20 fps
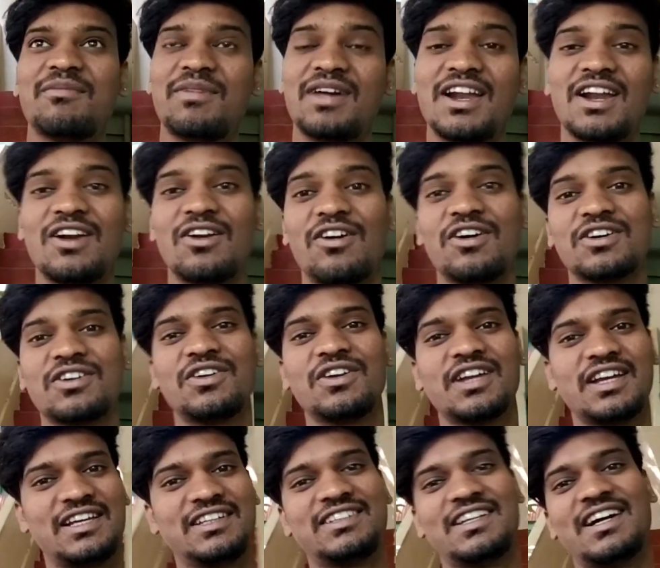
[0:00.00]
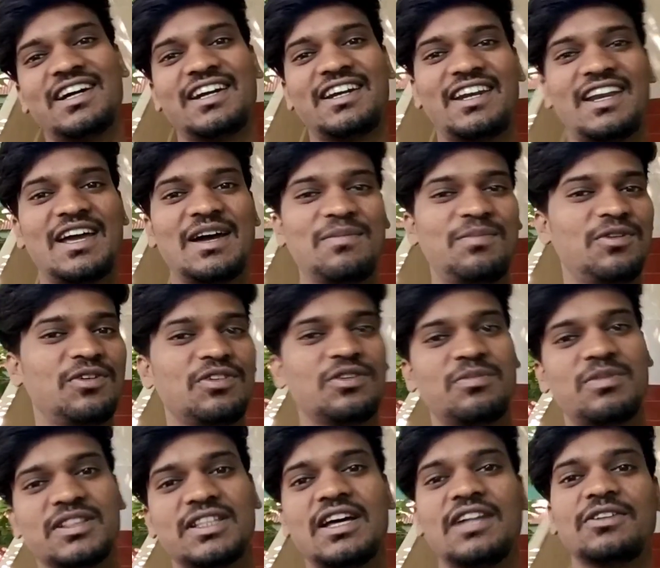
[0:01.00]
मेरा लॉकडाउन कैसा कट रहा है आप लोगों
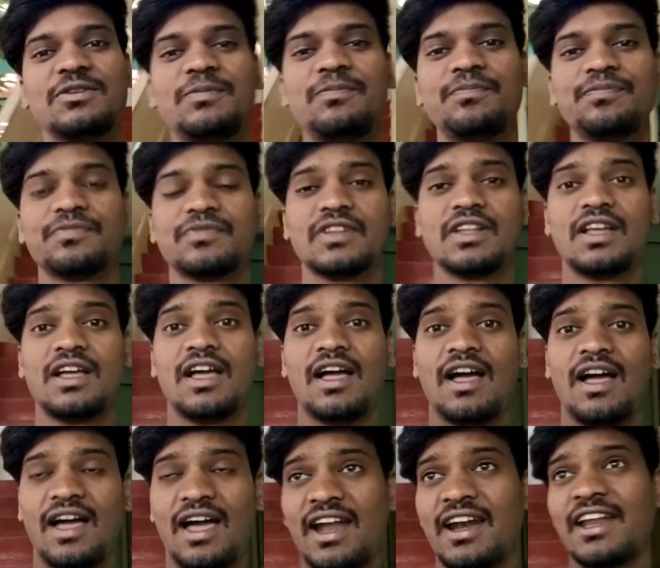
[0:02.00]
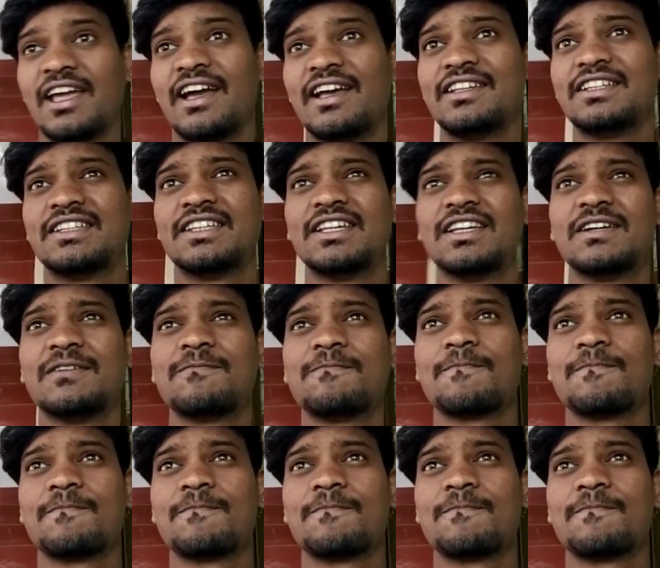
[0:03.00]
को बता दूँ एंड गाइस